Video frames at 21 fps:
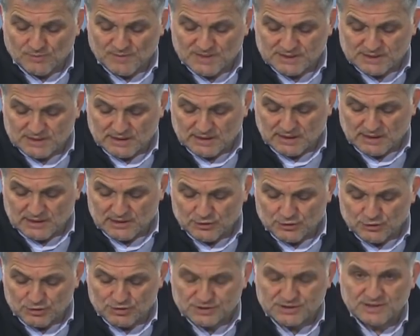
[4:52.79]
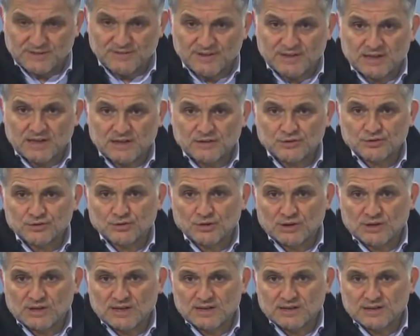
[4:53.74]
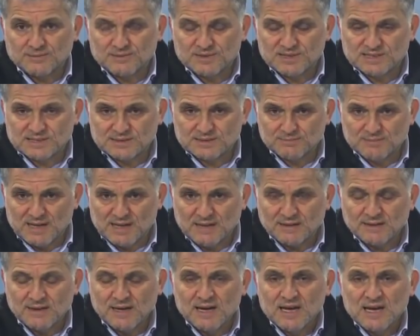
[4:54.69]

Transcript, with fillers: Mesela Ali Yurtsever, Harun Tokak gibi isimler